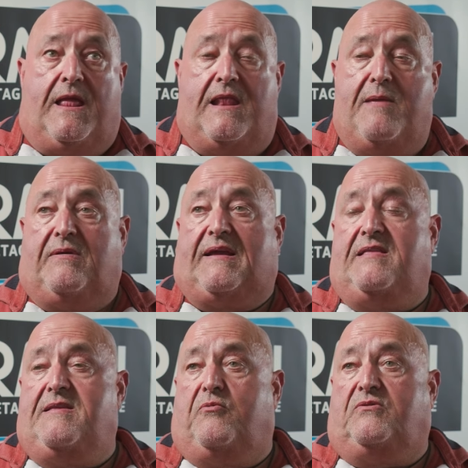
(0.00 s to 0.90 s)
les
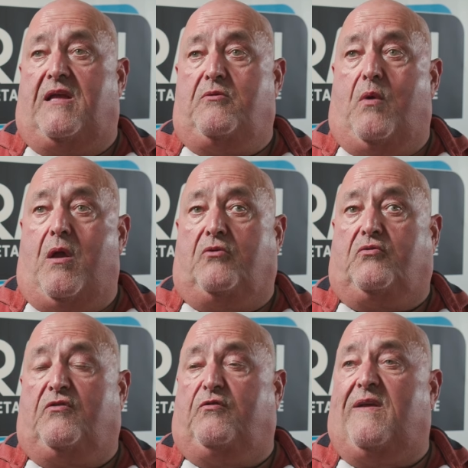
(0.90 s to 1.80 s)
crêtes des montagnes noires
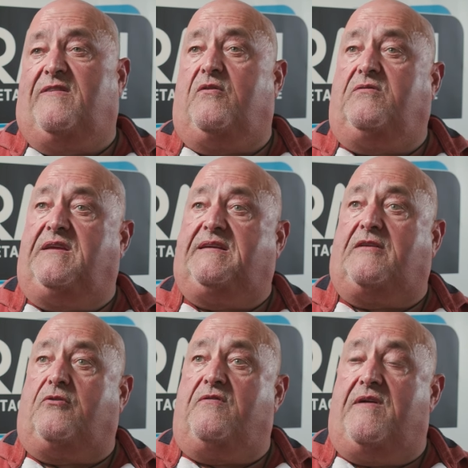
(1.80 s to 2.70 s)
entre 60 et
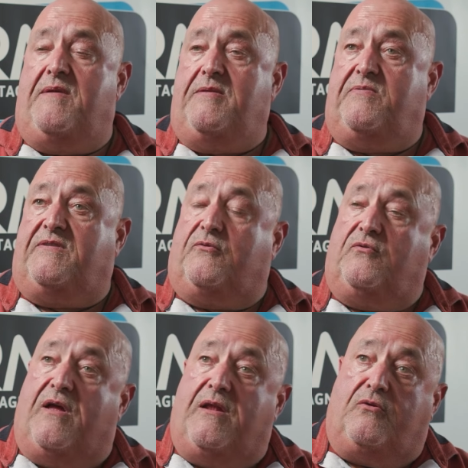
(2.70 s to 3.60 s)
80 mètres, puisque
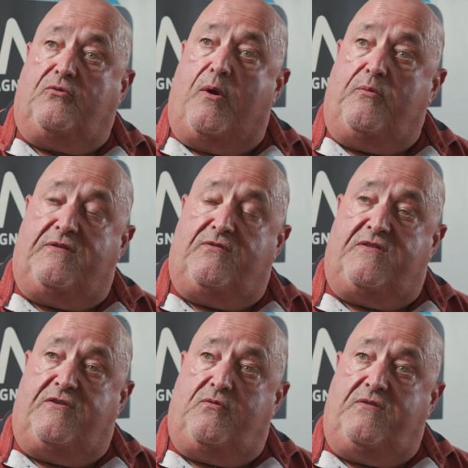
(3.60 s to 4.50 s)
à l'endroit où elles se
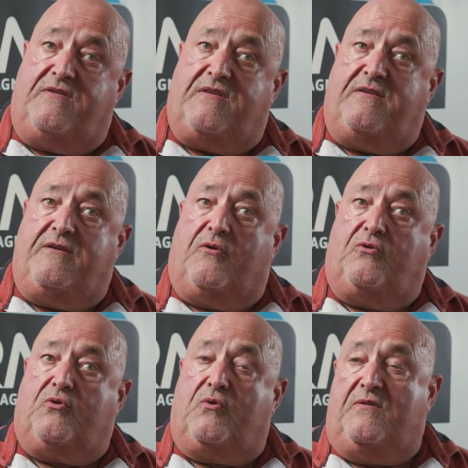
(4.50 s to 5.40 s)
situent, c'est-à-dire
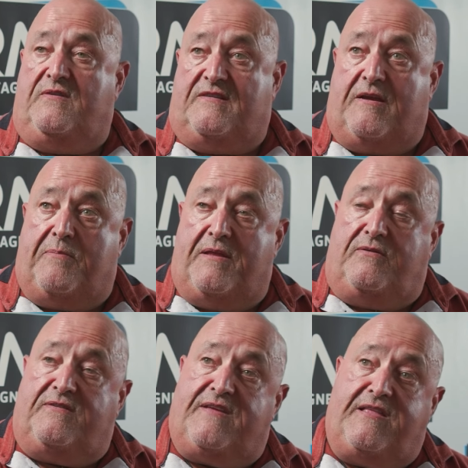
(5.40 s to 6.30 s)
entre les chapelles
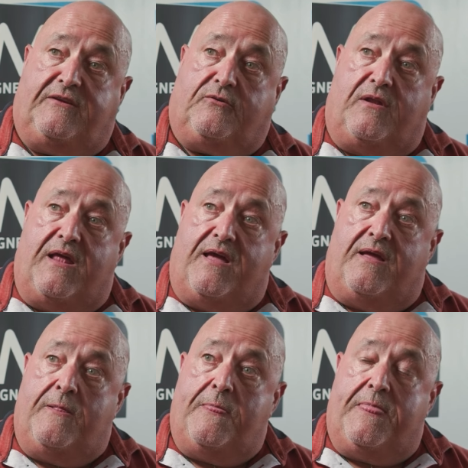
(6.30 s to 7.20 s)
de Saint-Nicolas
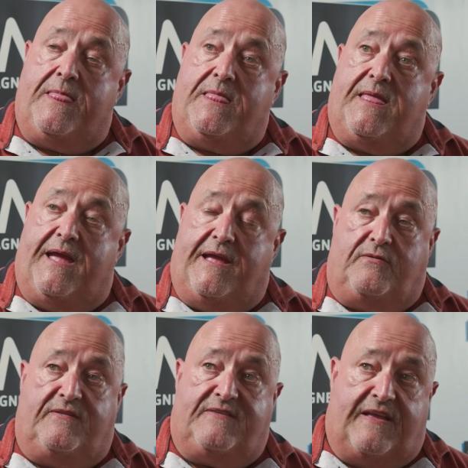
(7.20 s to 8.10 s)
et
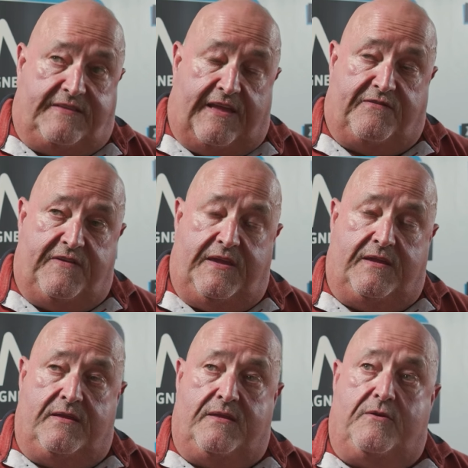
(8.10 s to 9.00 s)
de Saint-Hervé,
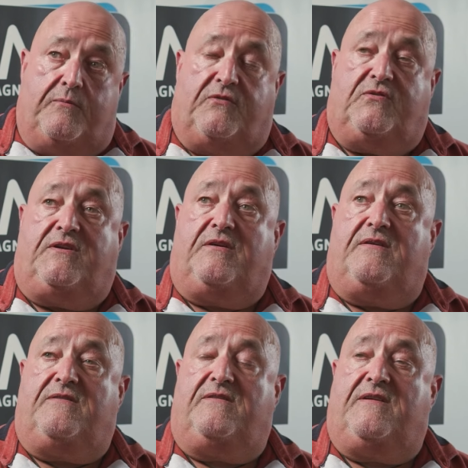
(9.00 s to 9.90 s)
pour ceux qui
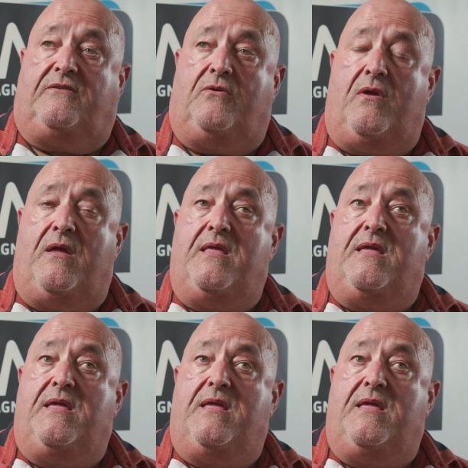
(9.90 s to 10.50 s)
connaissent ce secteur,